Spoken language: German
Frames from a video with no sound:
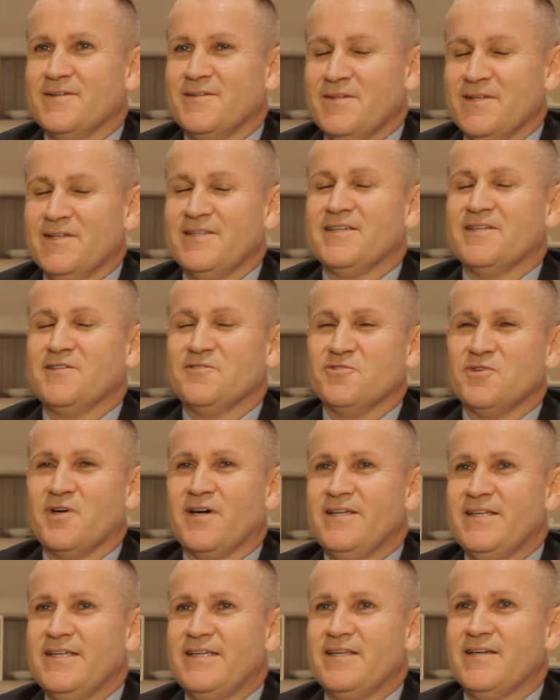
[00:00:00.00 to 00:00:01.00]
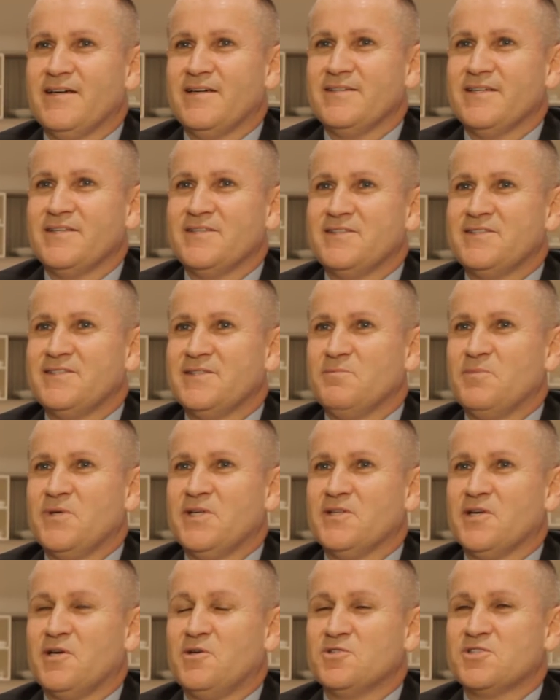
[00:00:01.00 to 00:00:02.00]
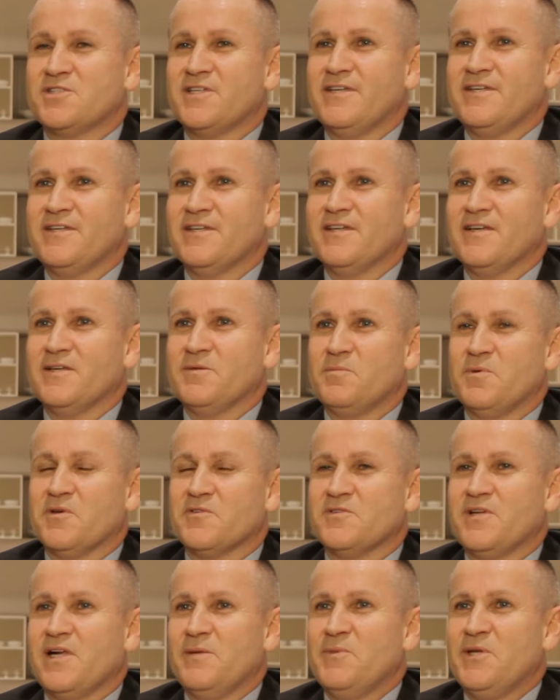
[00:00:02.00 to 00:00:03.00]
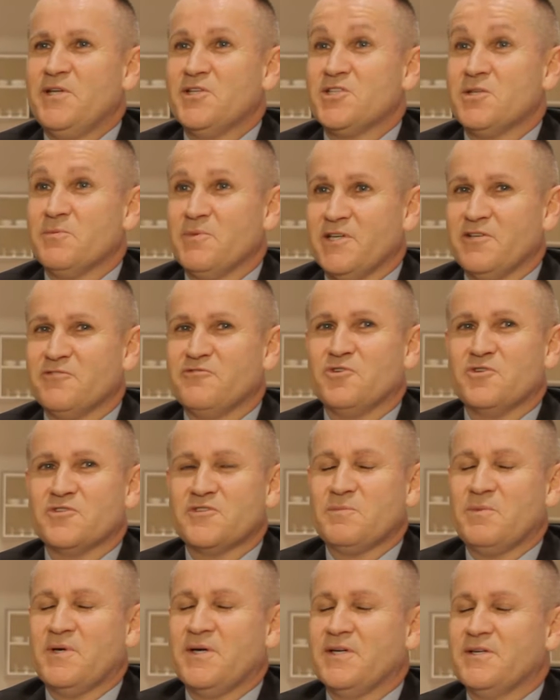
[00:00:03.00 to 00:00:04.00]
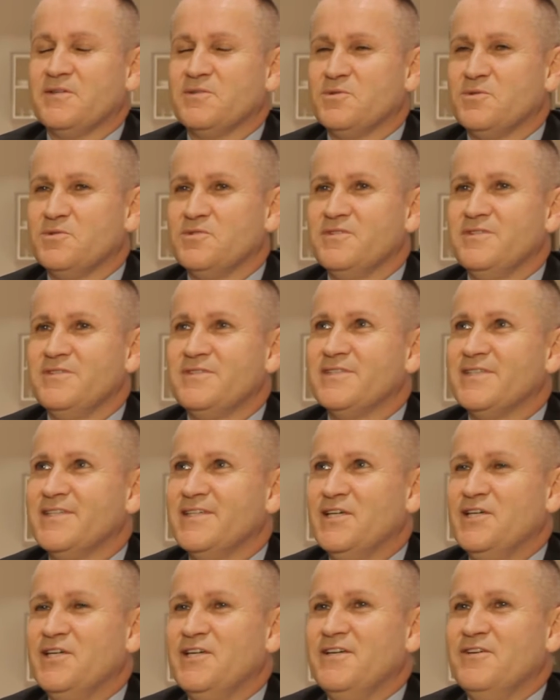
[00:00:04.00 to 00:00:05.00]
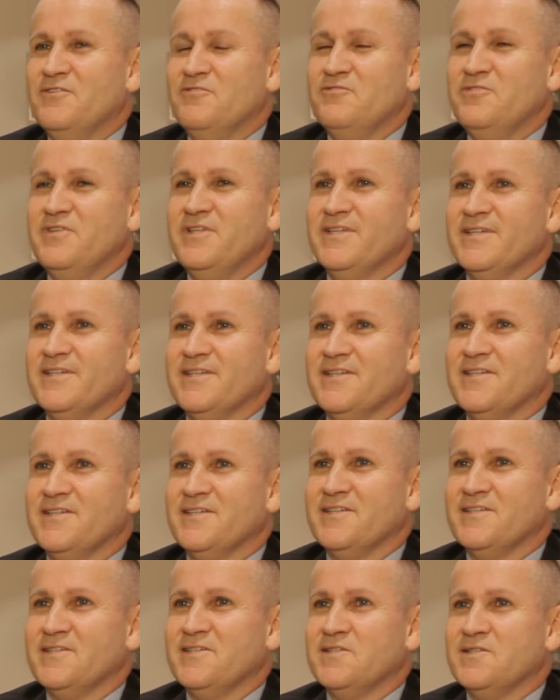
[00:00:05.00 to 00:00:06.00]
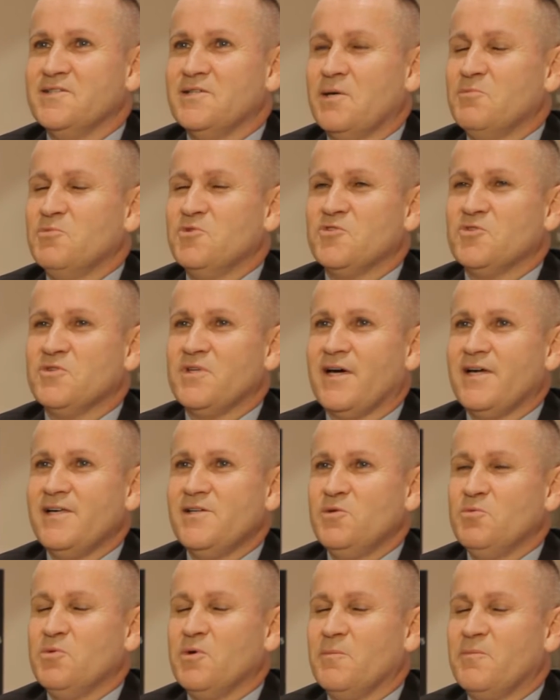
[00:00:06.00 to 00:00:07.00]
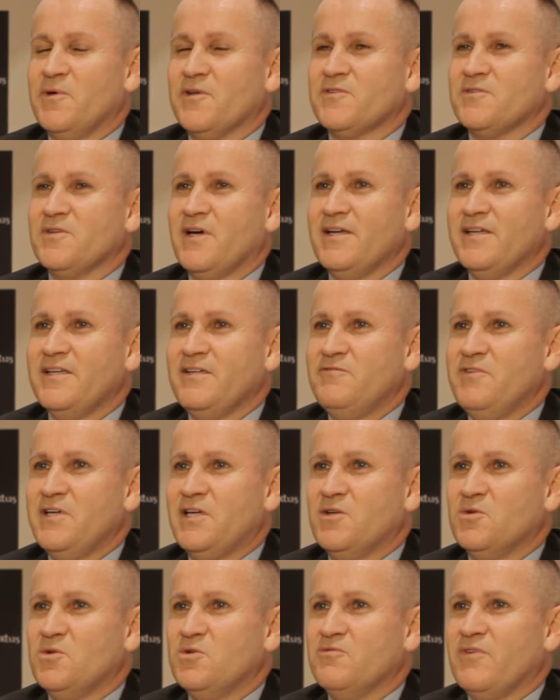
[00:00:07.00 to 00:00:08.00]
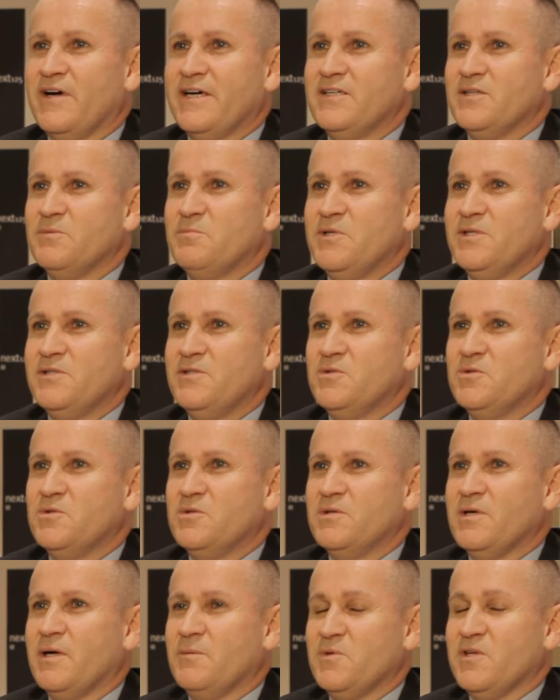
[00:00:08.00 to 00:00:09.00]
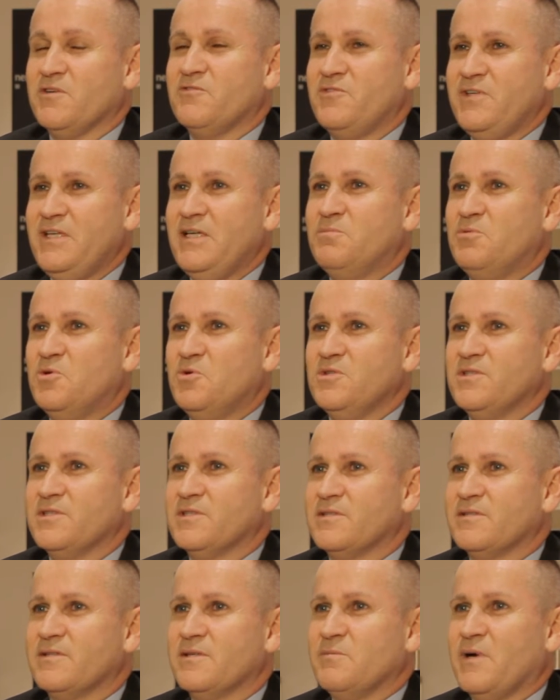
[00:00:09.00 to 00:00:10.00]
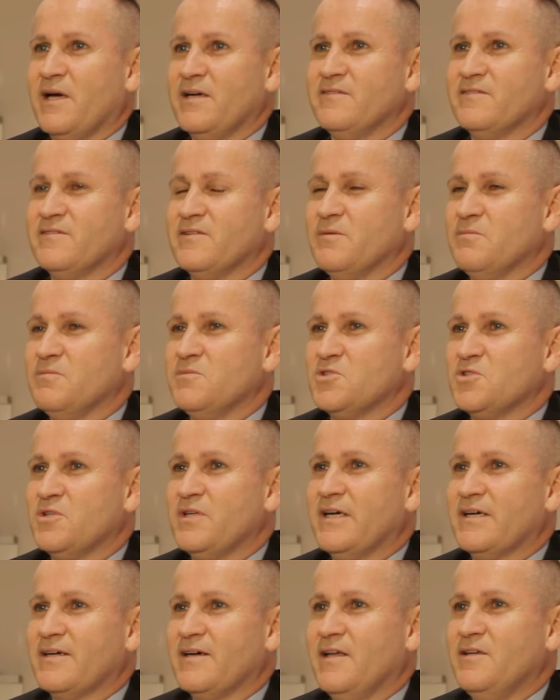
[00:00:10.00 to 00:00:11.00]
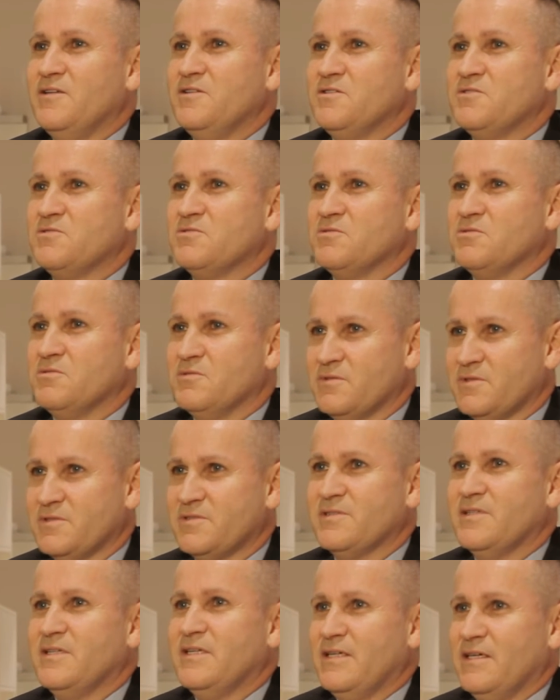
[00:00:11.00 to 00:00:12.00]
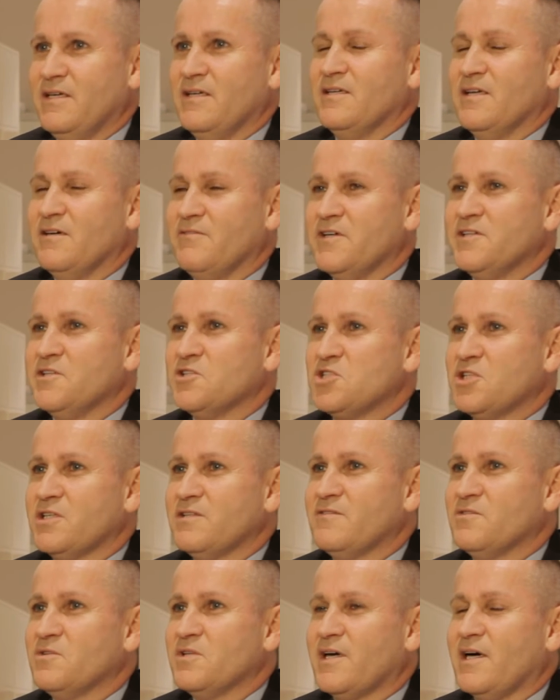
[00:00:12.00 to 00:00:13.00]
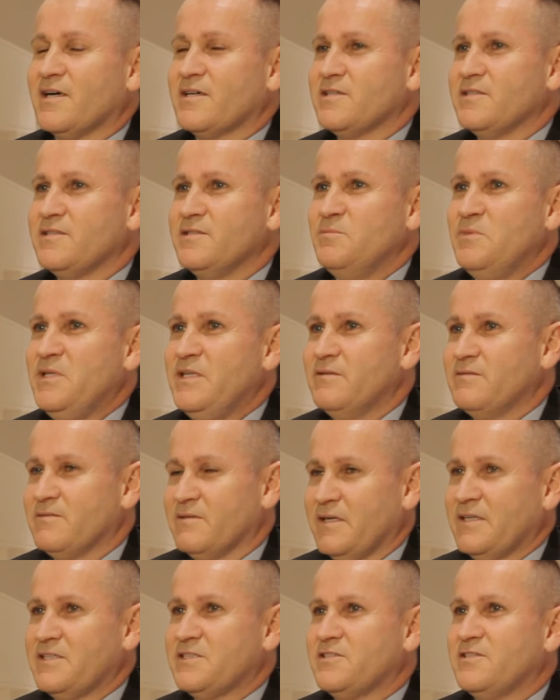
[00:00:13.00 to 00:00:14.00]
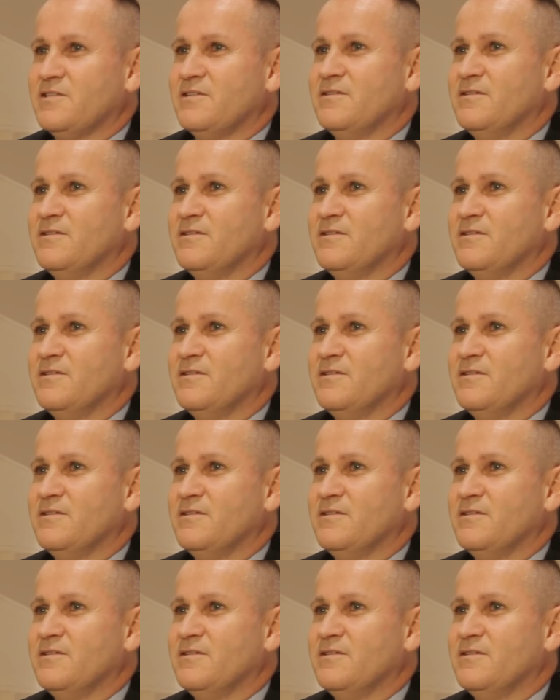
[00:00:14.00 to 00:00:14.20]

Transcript: Ja, ich hatte vor einigen Jahren hatte ich den Peter Rausch kennengelernt, Personalmanager bei der Volksbank und wir äh, haben uns unterhalten über Personalentwicklung, Weiterbildung, haben da viele Punkte gemeinsam schon erkannt und da war der Schritt zu der Akademie recht